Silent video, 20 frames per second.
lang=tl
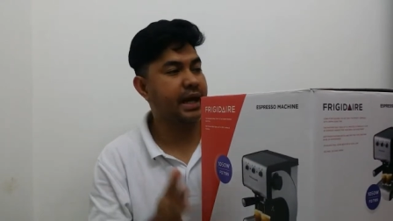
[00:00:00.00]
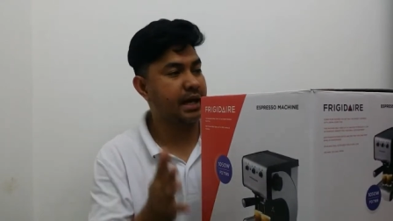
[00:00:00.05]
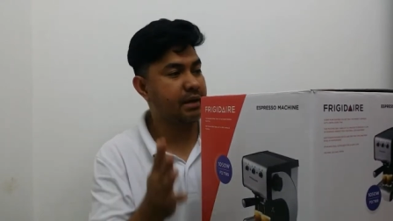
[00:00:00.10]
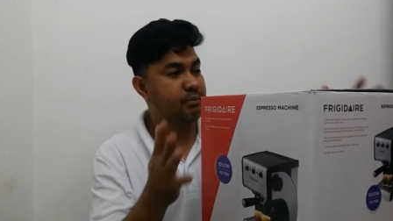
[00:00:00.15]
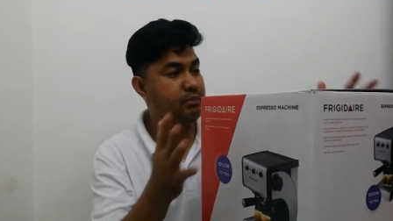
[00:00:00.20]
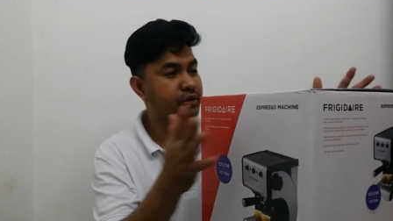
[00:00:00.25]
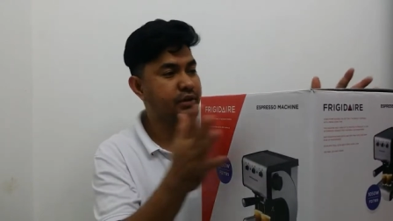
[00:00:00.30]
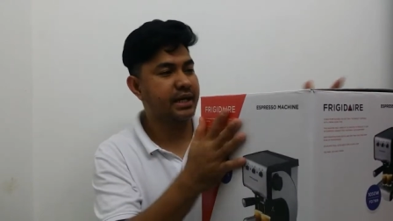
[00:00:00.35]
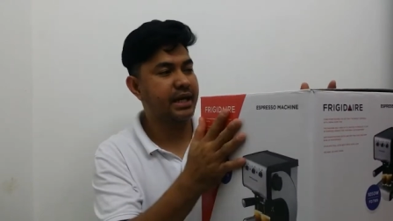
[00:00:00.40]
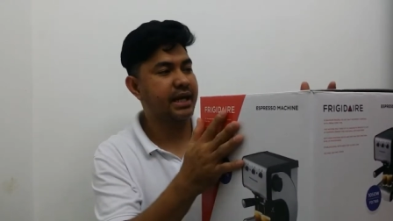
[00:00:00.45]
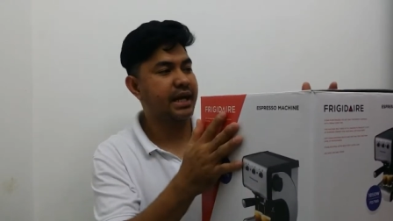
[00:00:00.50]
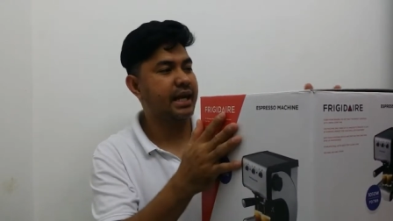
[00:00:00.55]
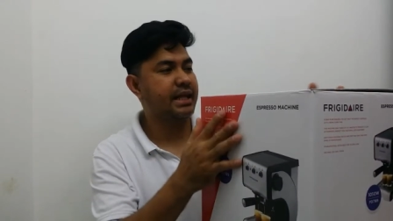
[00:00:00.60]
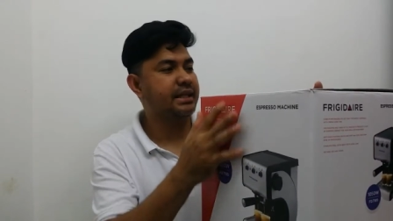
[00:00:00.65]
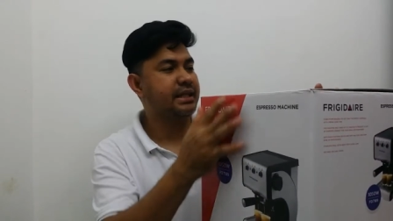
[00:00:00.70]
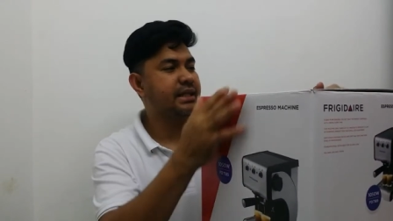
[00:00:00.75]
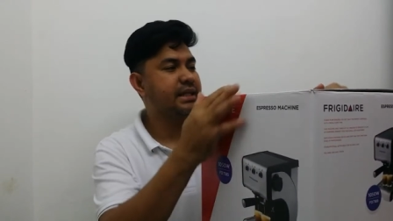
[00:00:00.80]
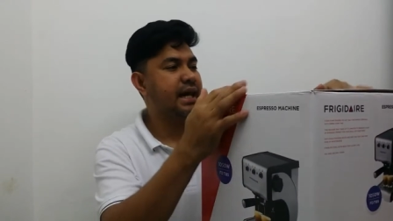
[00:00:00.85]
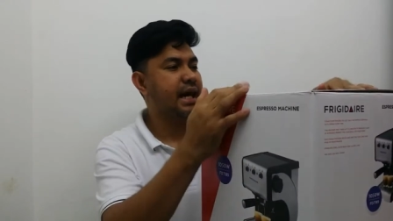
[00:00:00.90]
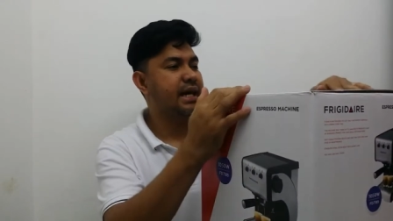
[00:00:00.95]
ayan, buksan na
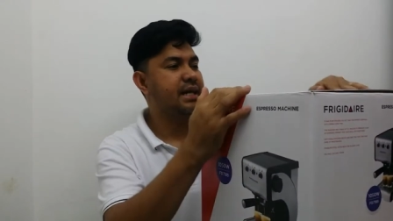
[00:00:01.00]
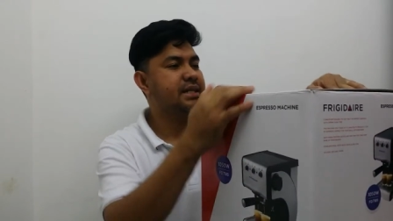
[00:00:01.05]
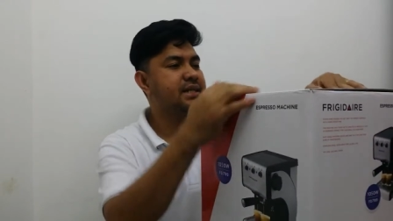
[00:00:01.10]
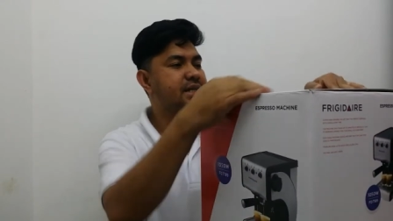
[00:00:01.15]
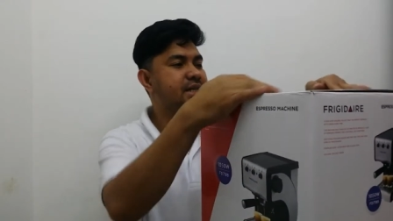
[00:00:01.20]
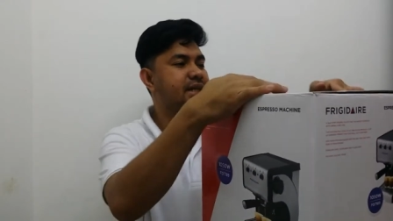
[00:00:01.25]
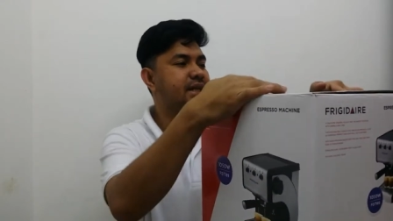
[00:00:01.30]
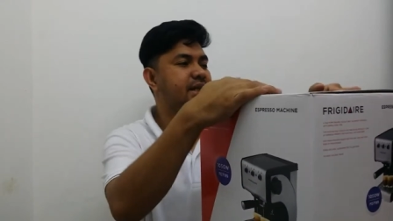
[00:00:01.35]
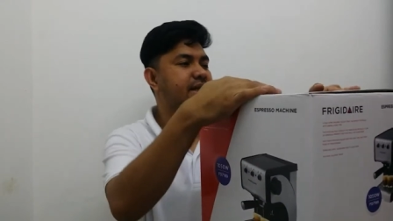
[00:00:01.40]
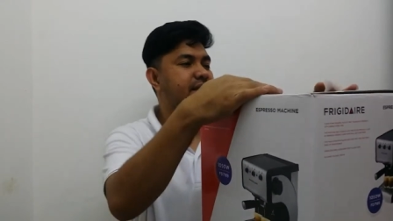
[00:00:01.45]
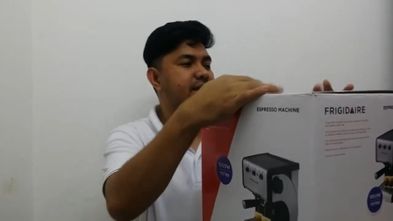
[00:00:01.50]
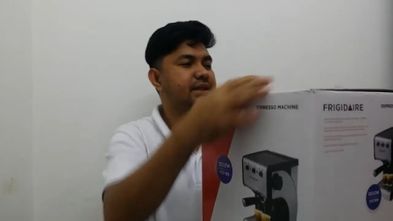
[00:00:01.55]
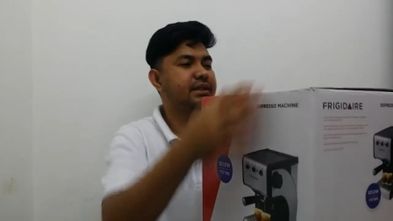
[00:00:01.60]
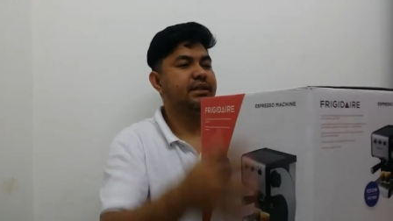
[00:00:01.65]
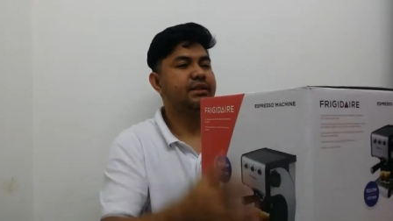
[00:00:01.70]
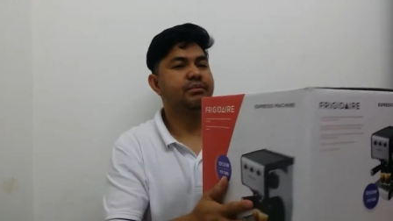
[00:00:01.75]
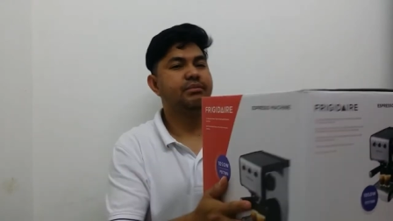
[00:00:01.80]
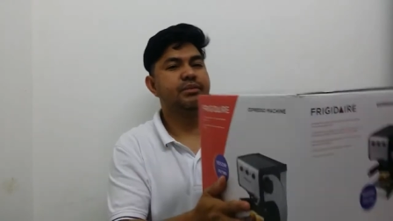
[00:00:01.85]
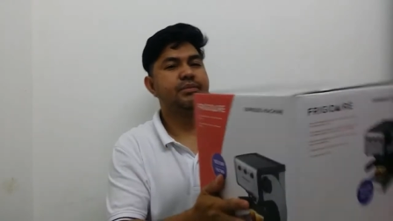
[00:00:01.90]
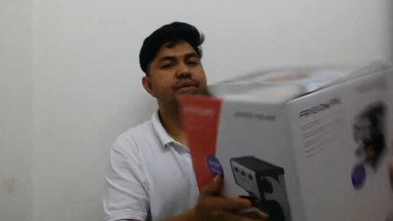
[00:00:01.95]
natin guys.
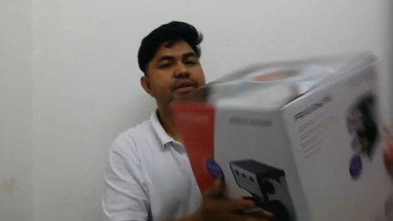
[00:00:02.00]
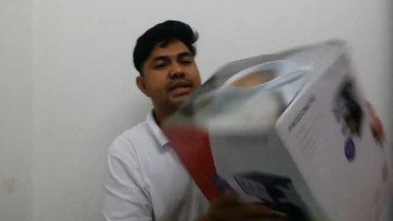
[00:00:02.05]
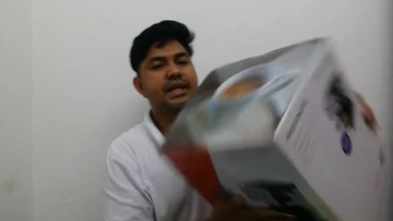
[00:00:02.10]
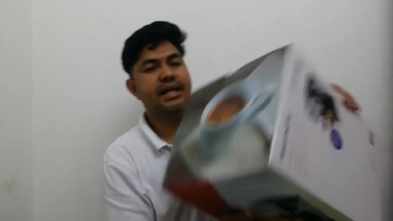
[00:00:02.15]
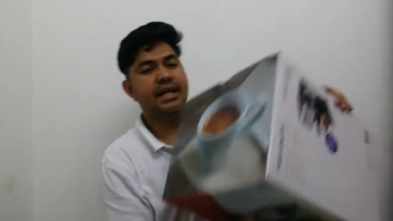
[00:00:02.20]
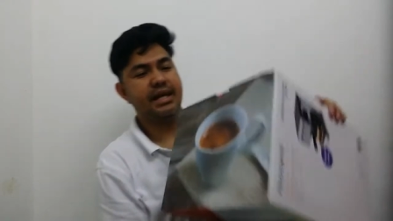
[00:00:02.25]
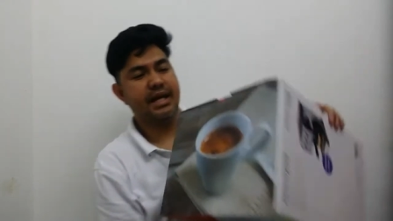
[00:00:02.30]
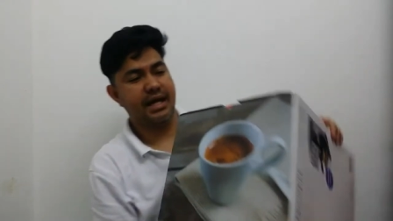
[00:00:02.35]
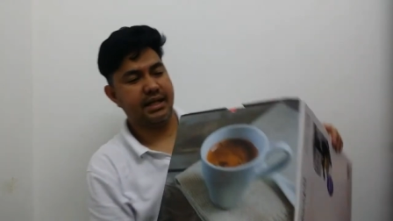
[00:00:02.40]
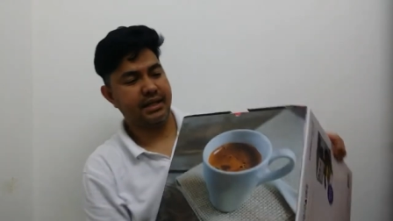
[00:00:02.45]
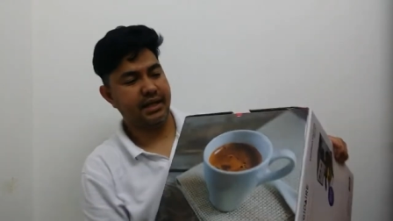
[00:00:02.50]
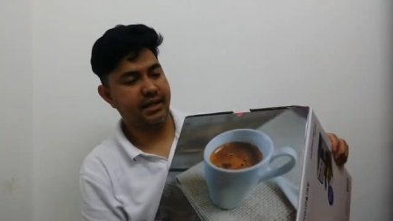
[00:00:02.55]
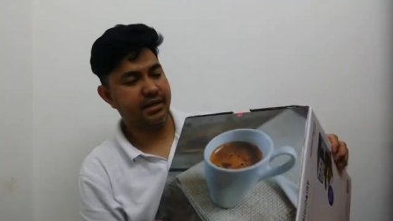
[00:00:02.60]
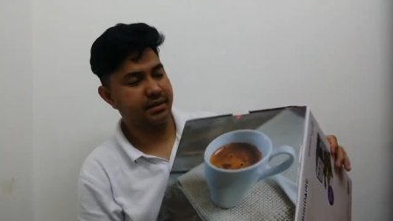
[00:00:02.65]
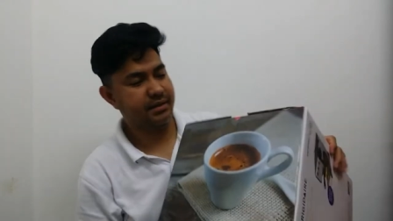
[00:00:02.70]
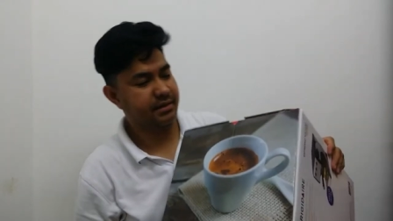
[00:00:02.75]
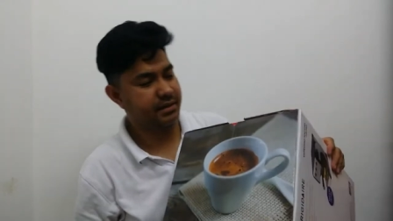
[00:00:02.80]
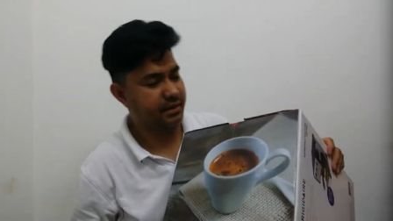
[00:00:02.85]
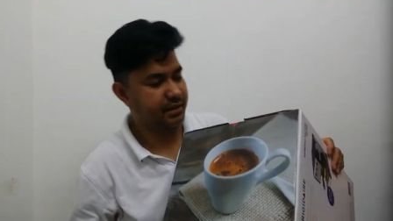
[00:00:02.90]
Buksan na natin.